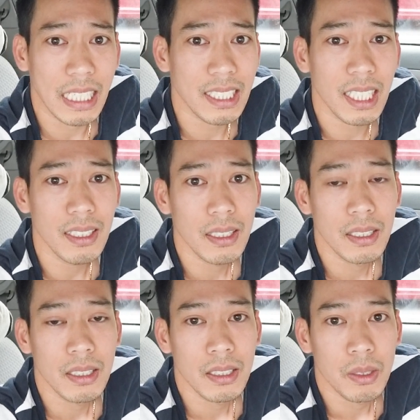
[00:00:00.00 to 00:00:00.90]
diện chi
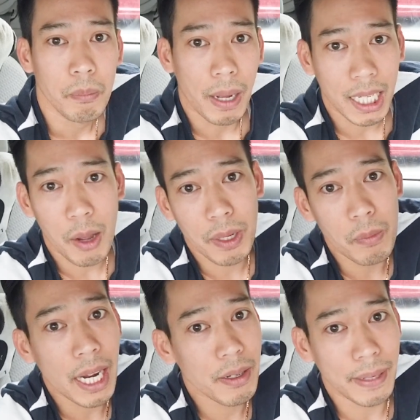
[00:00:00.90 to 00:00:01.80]
mà cái ông này
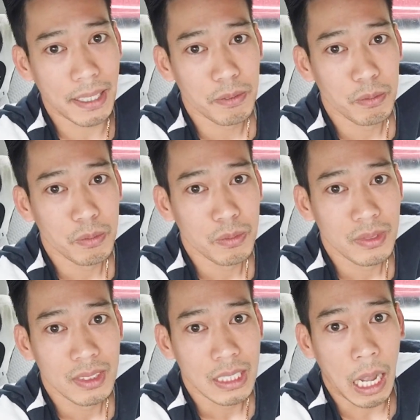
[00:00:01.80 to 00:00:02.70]
ông hay đó các bạn
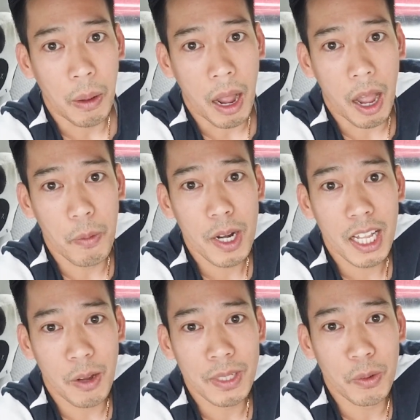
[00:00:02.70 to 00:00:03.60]
ông, ông
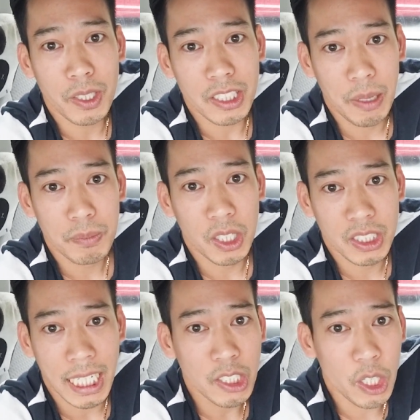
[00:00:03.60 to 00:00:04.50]
lên ông đậu trước tiệm
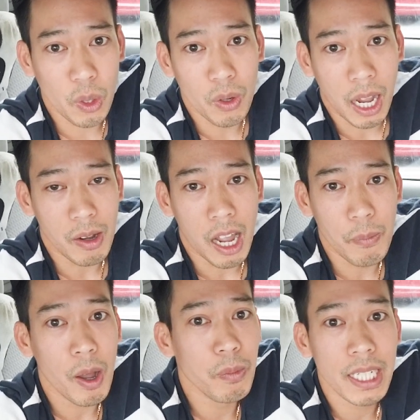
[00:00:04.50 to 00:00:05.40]
từ sáng tới chiều luôn ông,
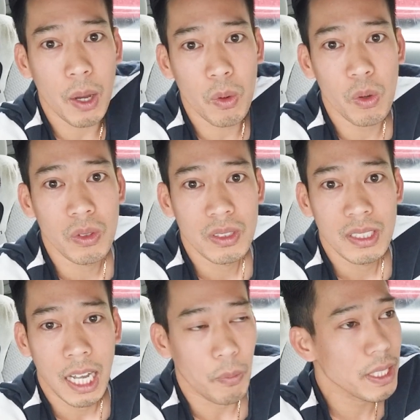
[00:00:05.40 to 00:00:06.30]
ông không đi đâu luôn
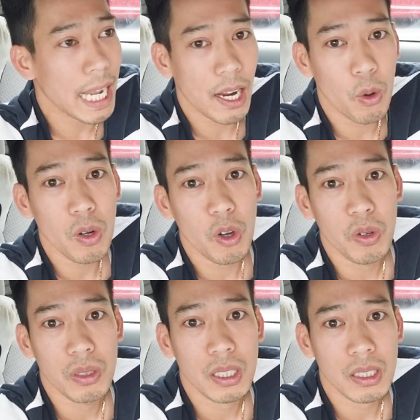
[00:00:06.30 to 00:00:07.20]
không đi ăn uống
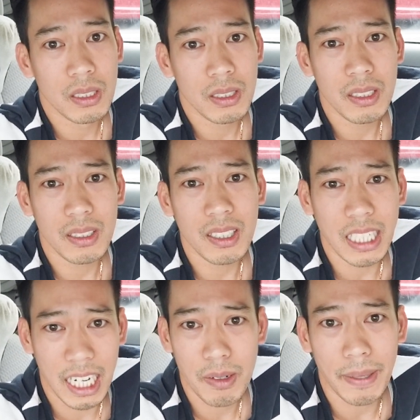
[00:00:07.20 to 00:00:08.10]
luôn nó, nó
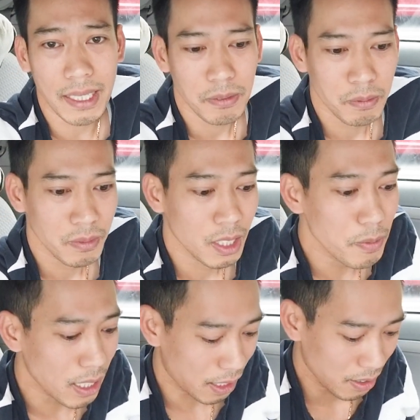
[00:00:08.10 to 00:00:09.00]
kỳ lắm các bạn giống
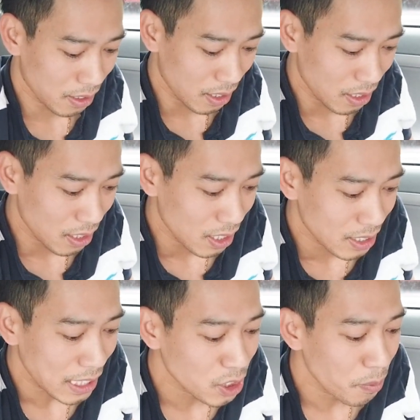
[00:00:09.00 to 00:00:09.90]
như là
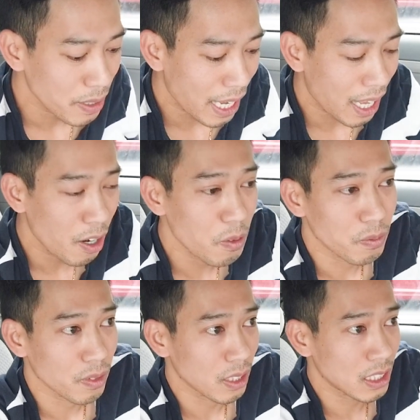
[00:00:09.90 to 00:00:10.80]
sáng sớm ra không
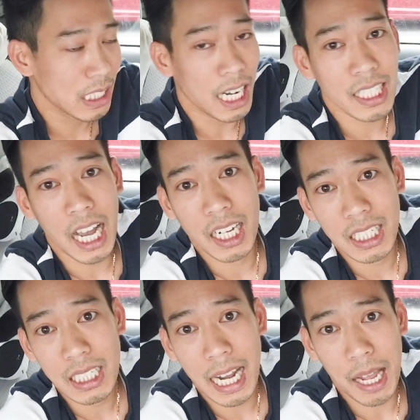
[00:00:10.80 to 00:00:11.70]
chở vợ
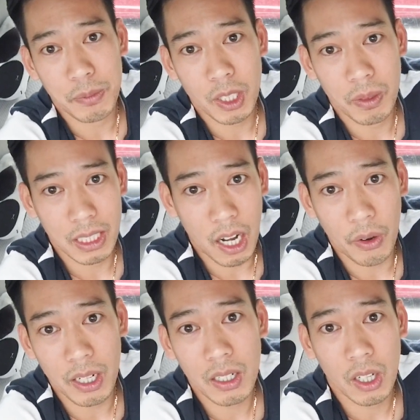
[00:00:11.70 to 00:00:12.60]
đi làm xong rồi
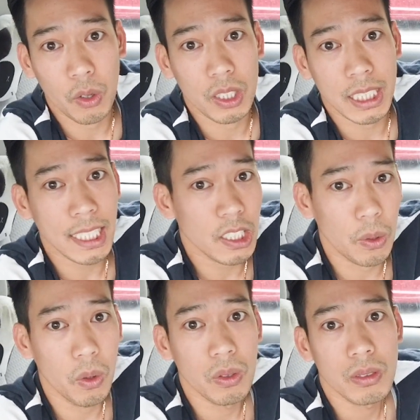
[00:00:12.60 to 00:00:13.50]
ngồi đó là ngồi từ sáng tới
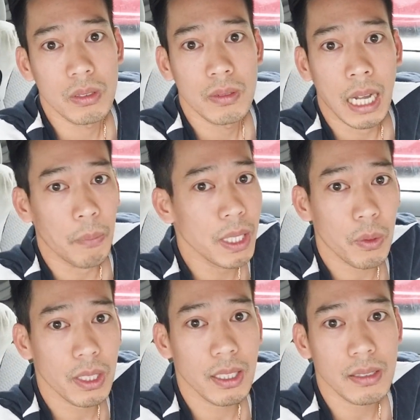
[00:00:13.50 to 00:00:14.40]
chiều luôn không đi
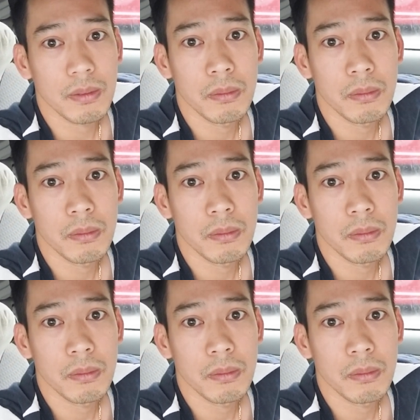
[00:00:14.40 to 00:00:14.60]
đâu chứ